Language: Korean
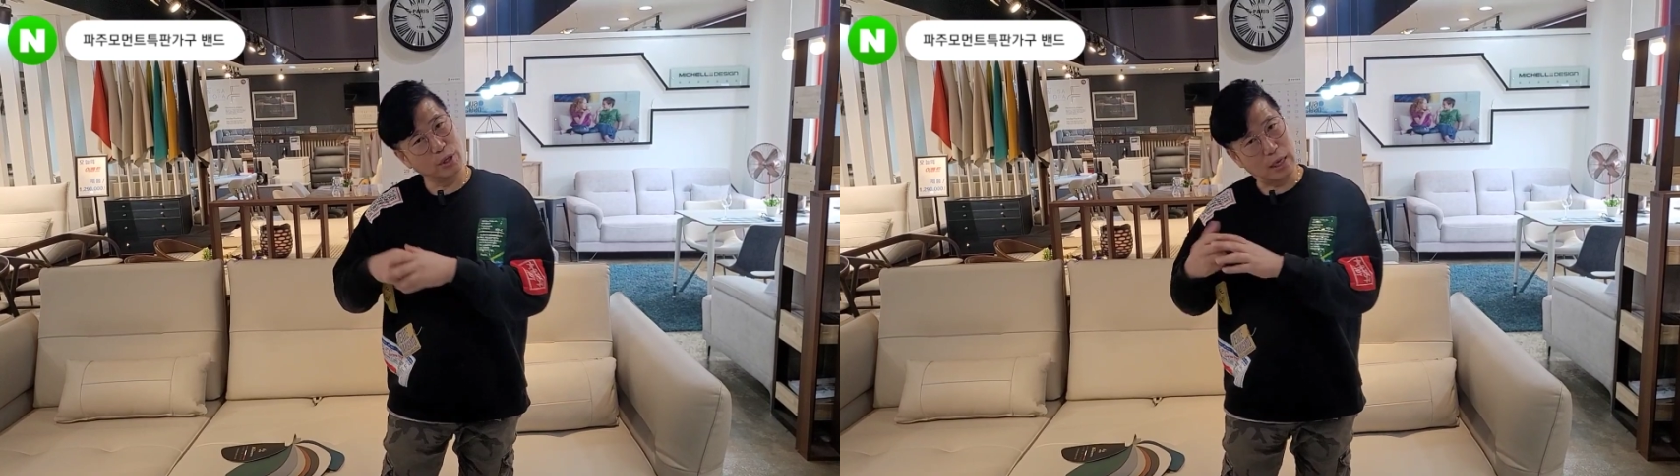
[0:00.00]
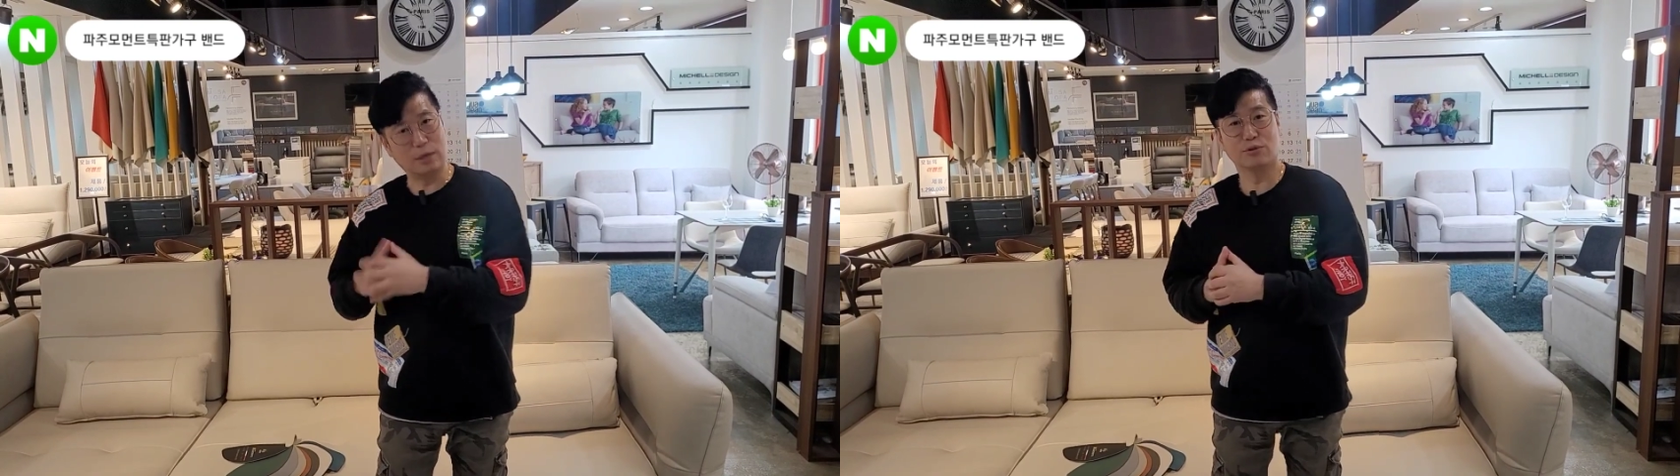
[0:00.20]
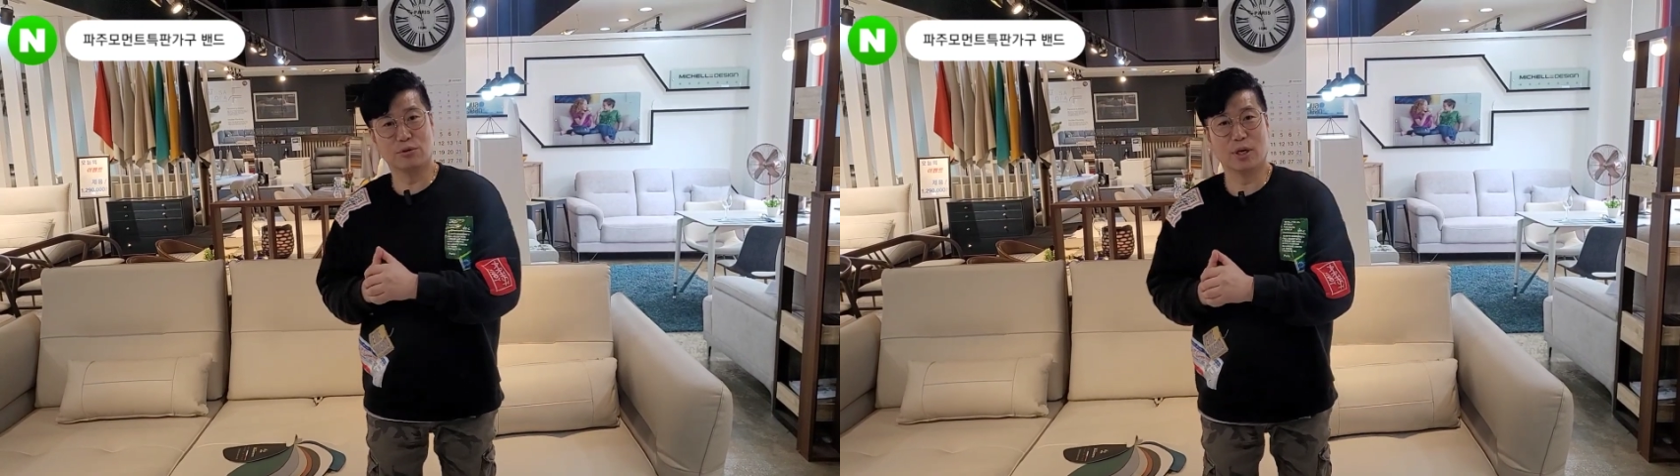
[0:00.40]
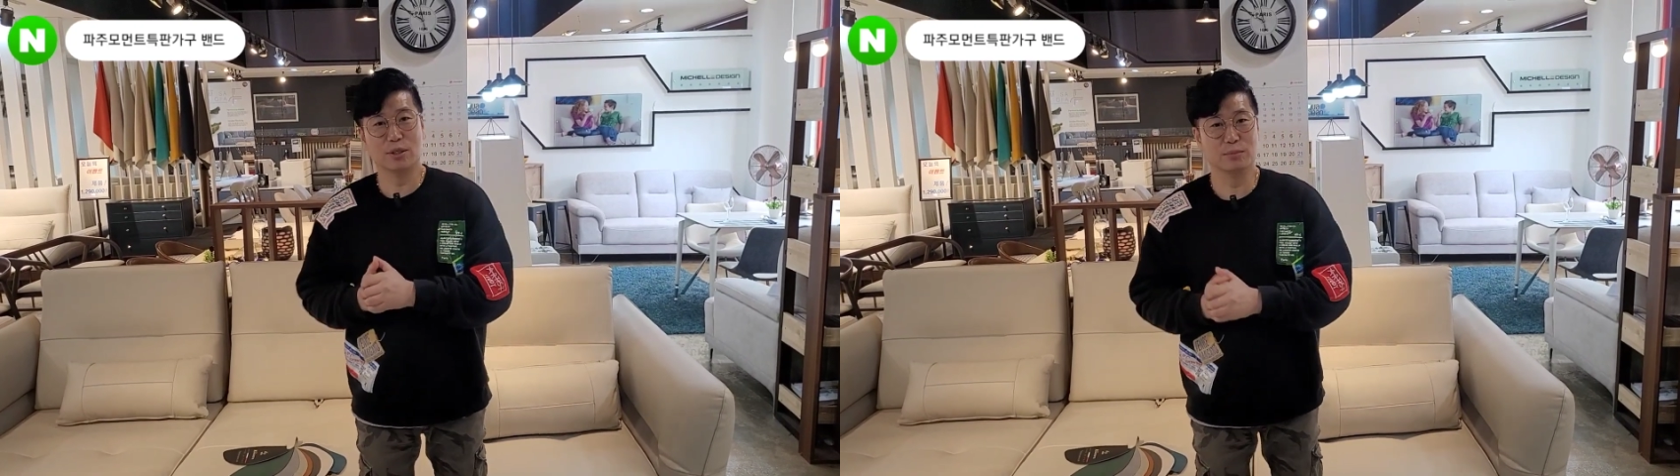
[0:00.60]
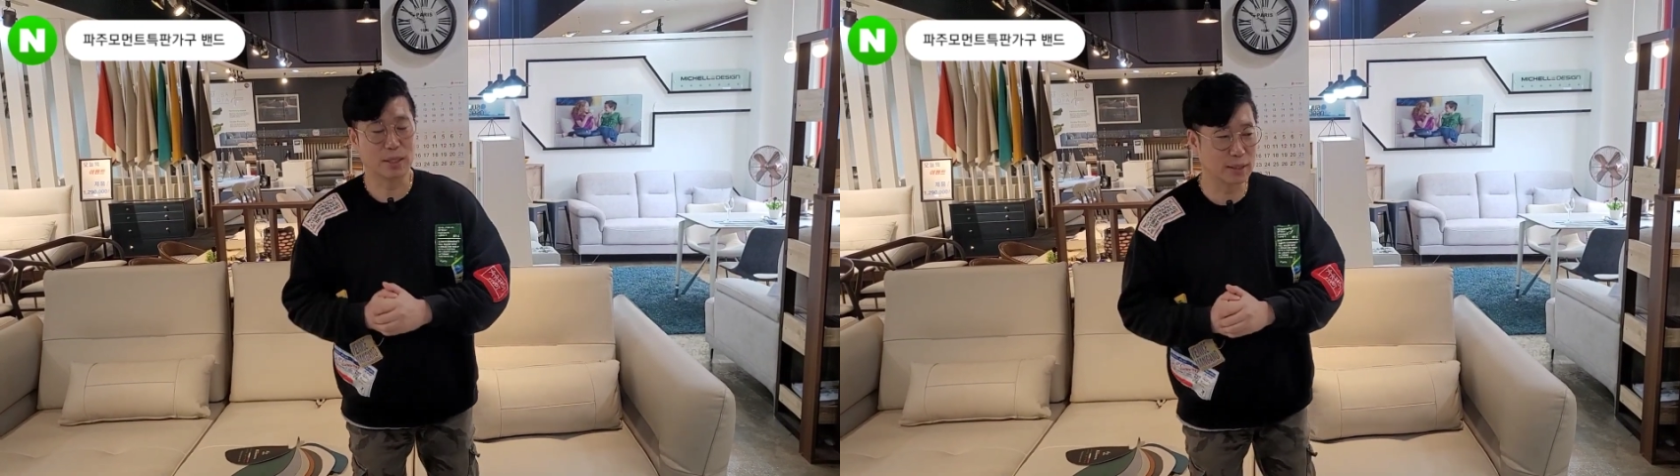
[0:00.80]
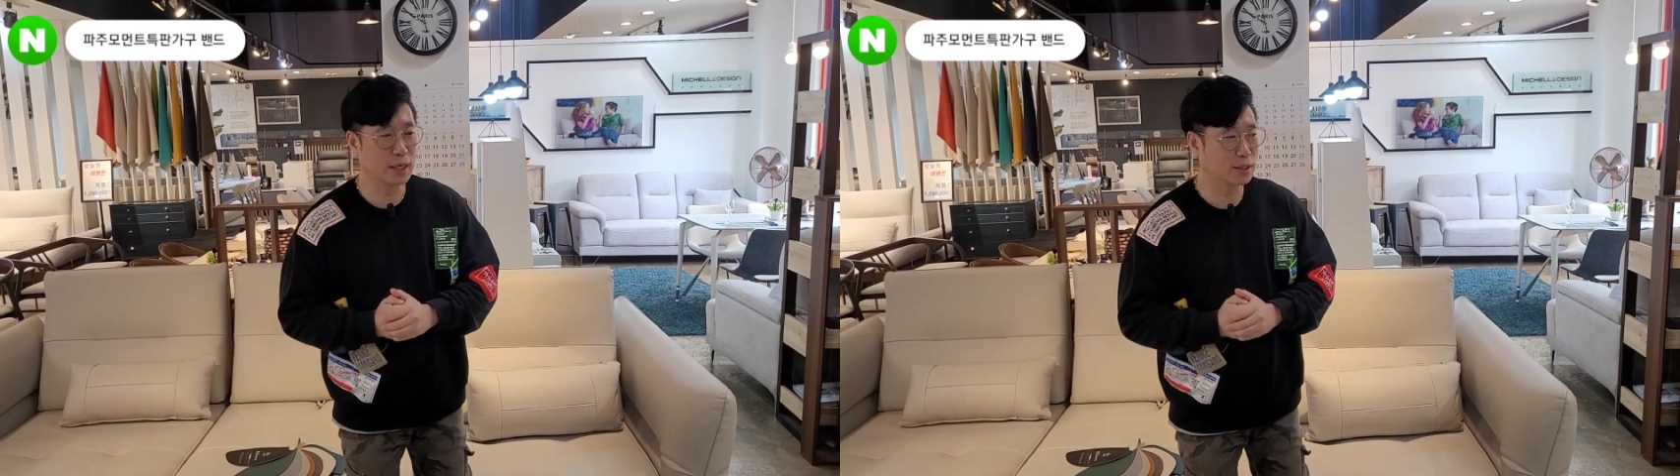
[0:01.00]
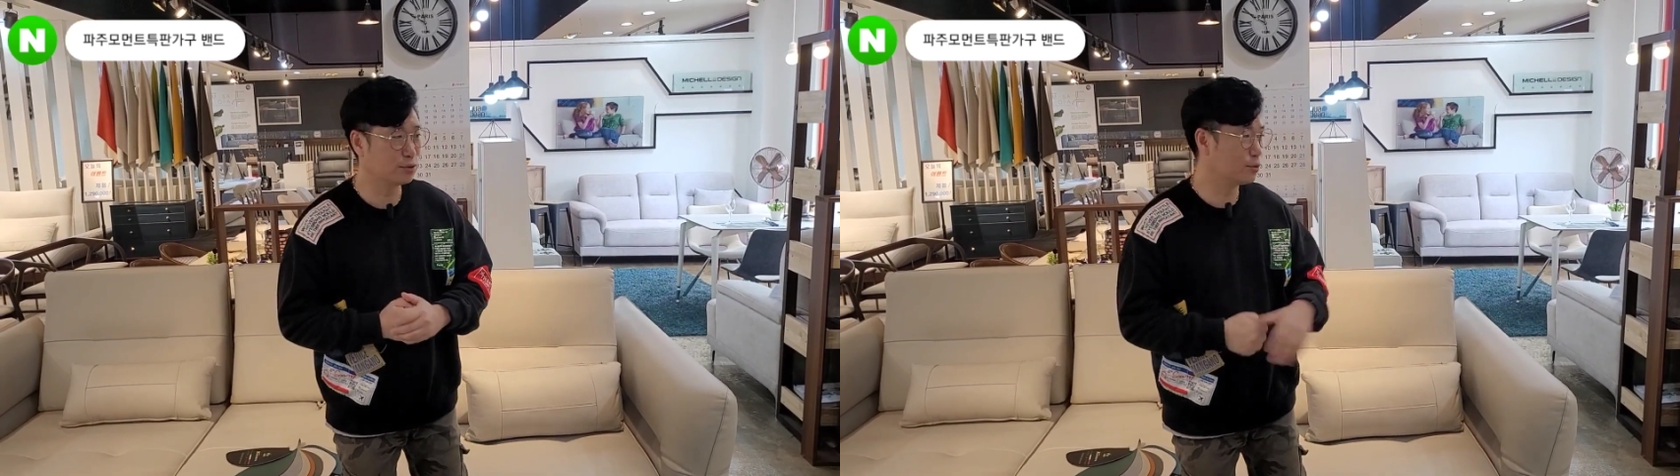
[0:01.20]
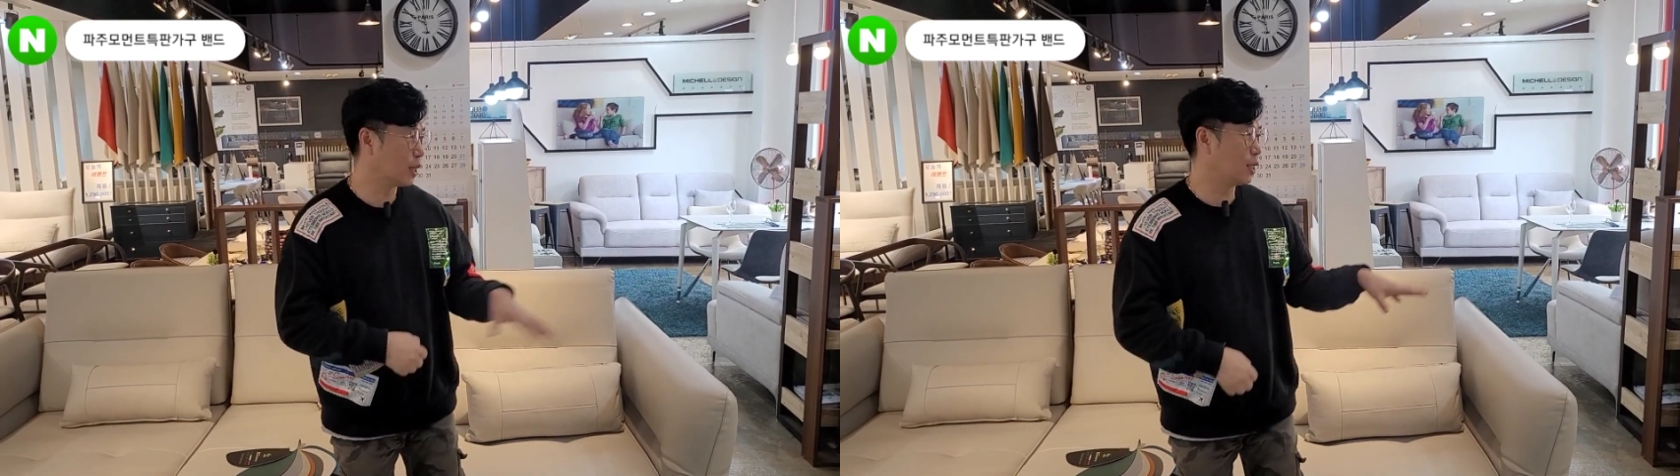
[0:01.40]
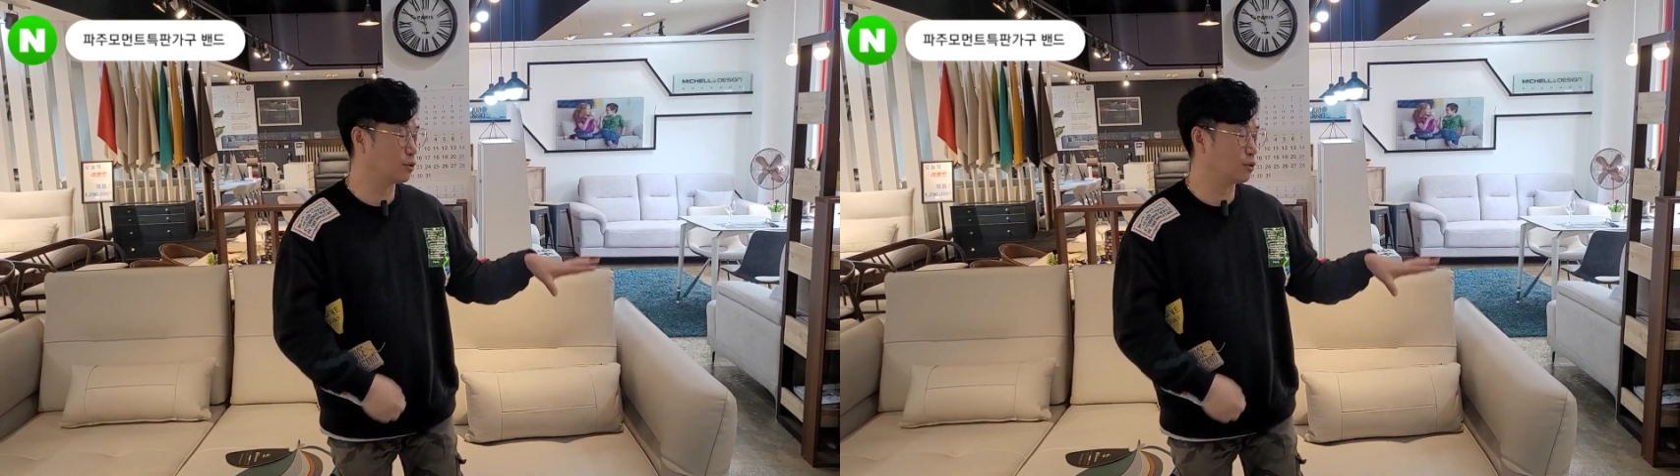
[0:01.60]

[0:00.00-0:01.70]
경기 강주점까지 마찬가지로 다